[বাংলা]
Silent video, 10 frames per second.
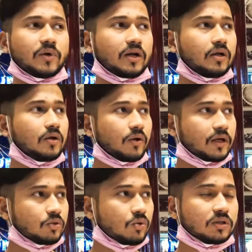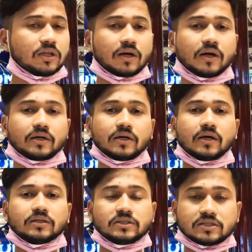মানে অনেক দোকানদাররা একটা
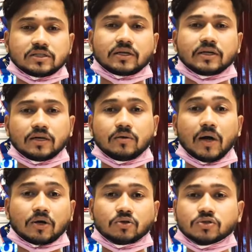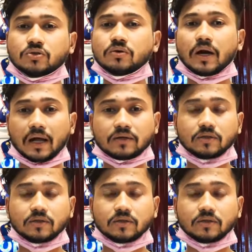জাস্ট একটা আকর্ষণ রাগ